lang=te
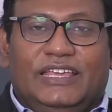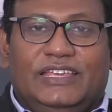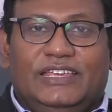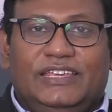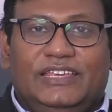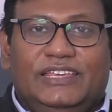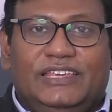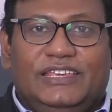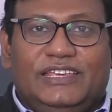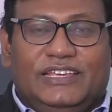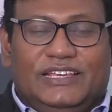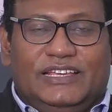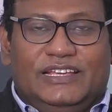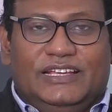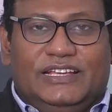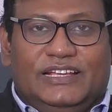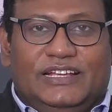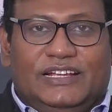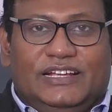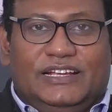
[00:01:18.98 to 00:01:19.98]
ఈ
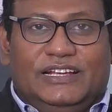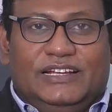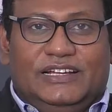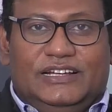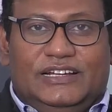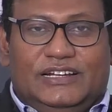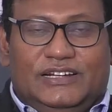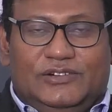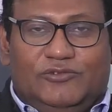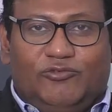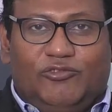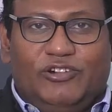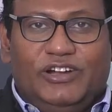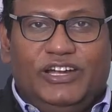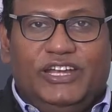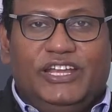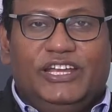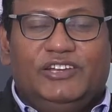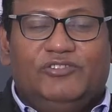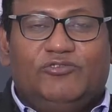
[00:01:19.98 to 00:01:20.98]

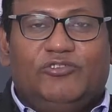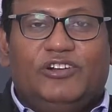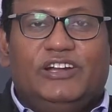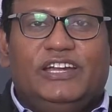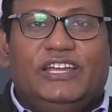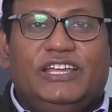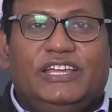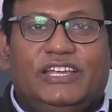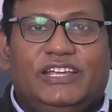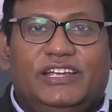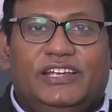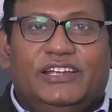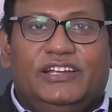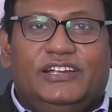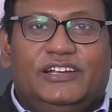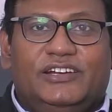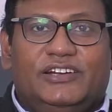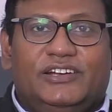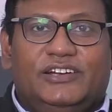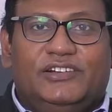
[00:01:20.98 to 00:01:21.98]
ట్వంటీ ట్వంటీ
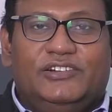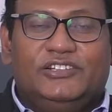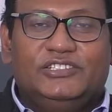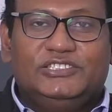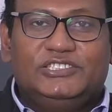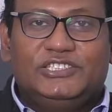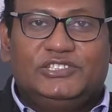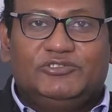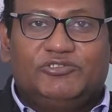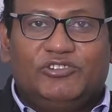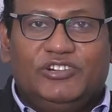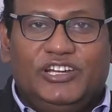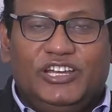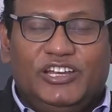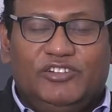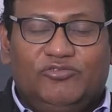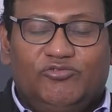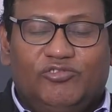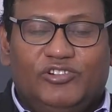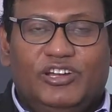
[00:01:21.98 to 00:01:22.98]
నుంచి
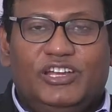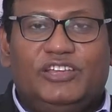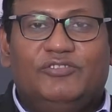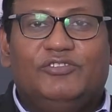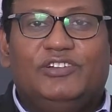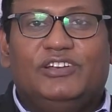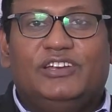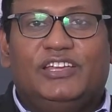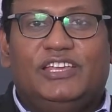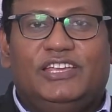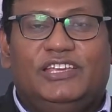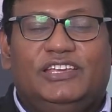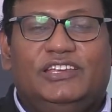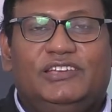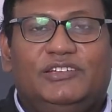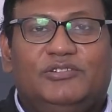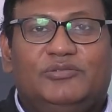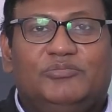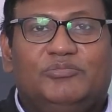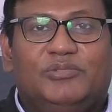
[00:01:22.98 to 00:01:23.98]
ట్వంటీ ట్వంటీ వన్కి
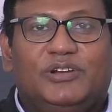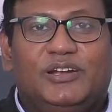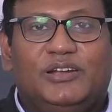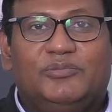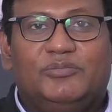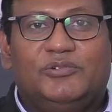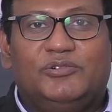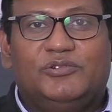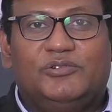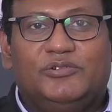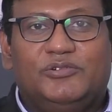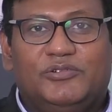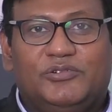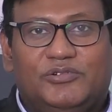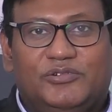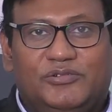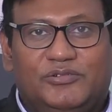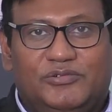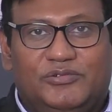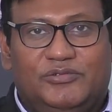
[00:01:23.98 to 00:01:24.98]
మనము
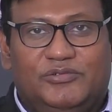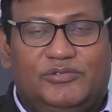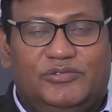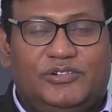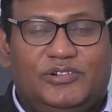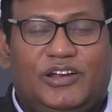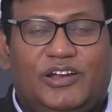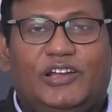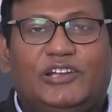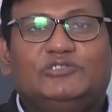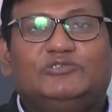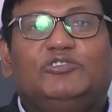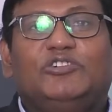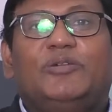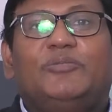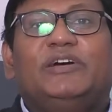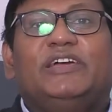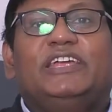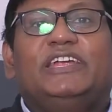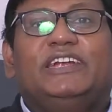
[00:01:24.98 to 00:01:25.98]

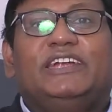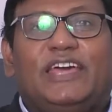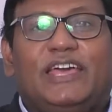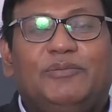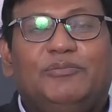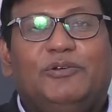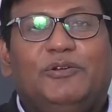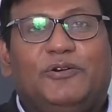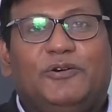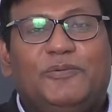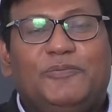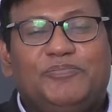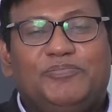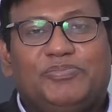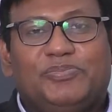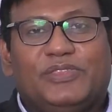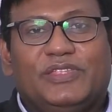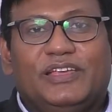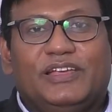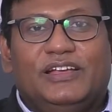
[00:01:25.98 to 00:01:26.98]
ట్రాన్స్ఫామ్ అయ్యే టైంలో
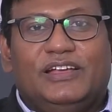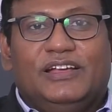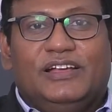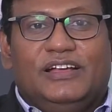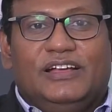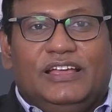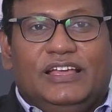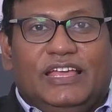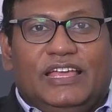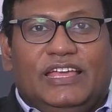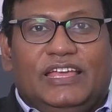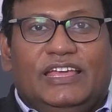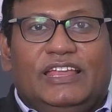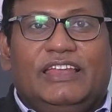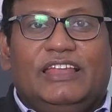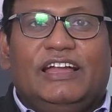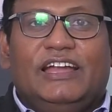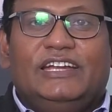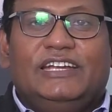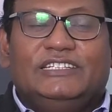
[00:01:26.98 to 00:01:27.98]

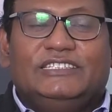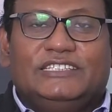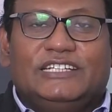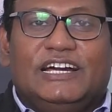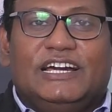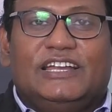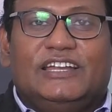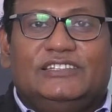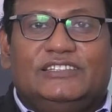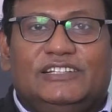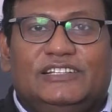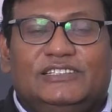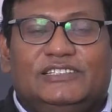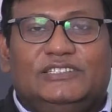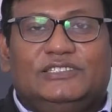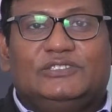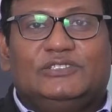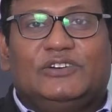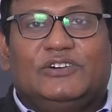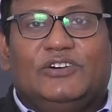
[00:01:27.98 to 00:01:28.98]
ఎలాంటి జాగ్రత్తలు
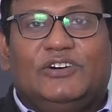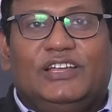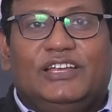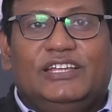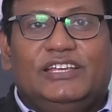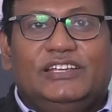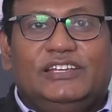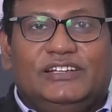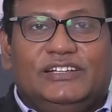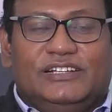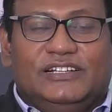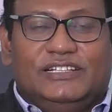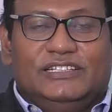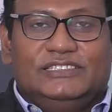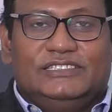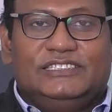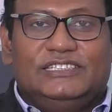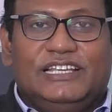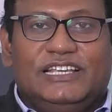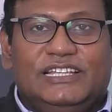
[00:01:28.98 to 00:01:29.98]
తీసుకోవాలి
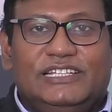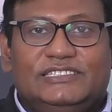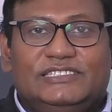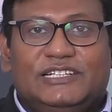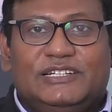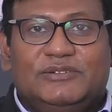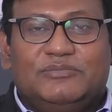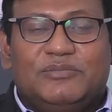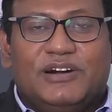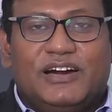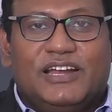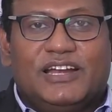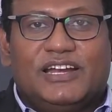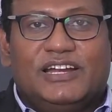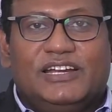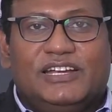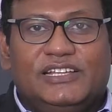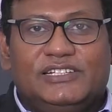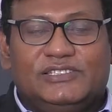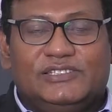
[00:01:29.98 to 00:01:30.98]
సేల్స్ అండ్
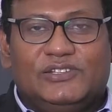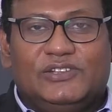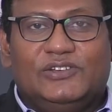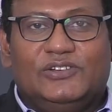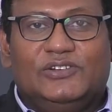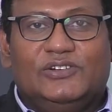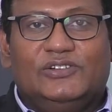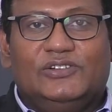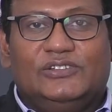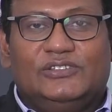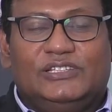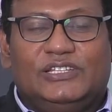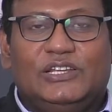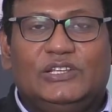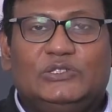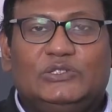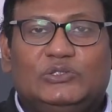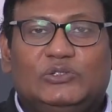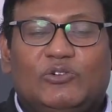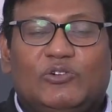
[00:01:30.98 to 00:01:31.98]
మార్కెటింగ్స్లో
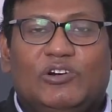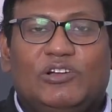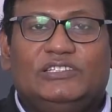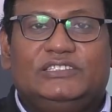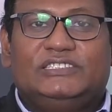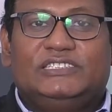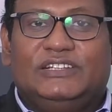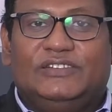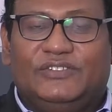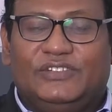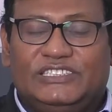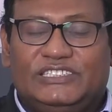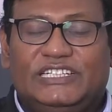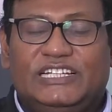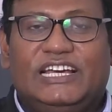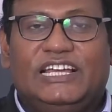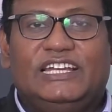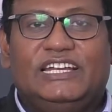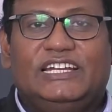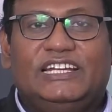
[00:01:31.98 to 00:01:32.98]
తెలుసుకోవాల్సిన
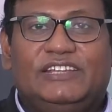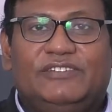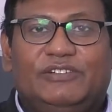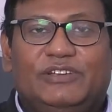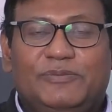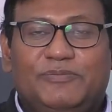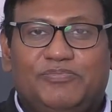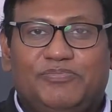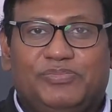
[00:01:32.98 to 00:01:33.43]
విషయాలు ఏంటివి